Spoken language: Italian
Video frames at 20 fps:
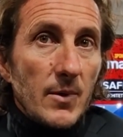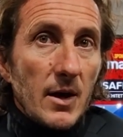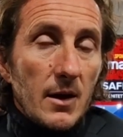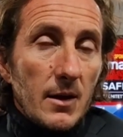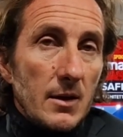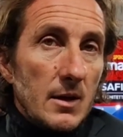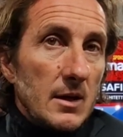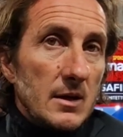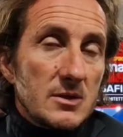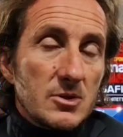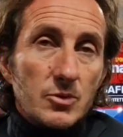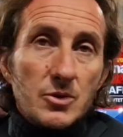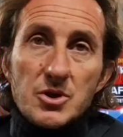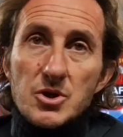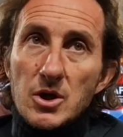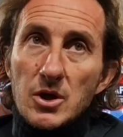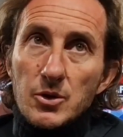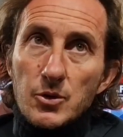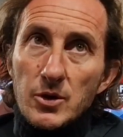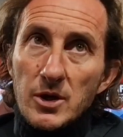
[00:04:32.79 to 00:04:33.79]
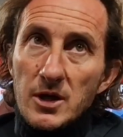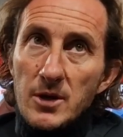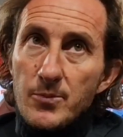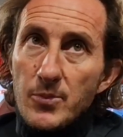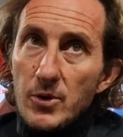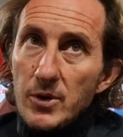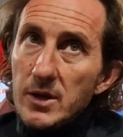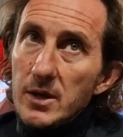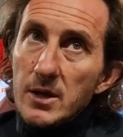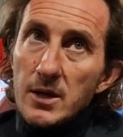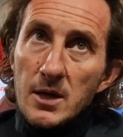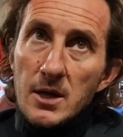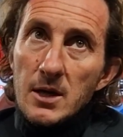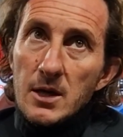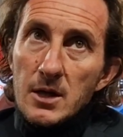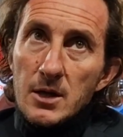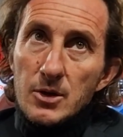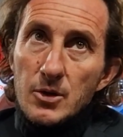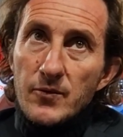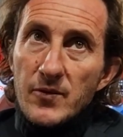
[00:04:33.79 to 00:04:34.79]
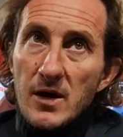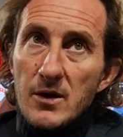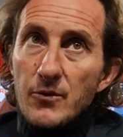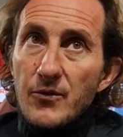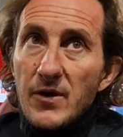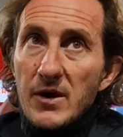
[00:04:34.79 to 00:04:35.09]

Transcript: ma sono i giocatori che poi dovranno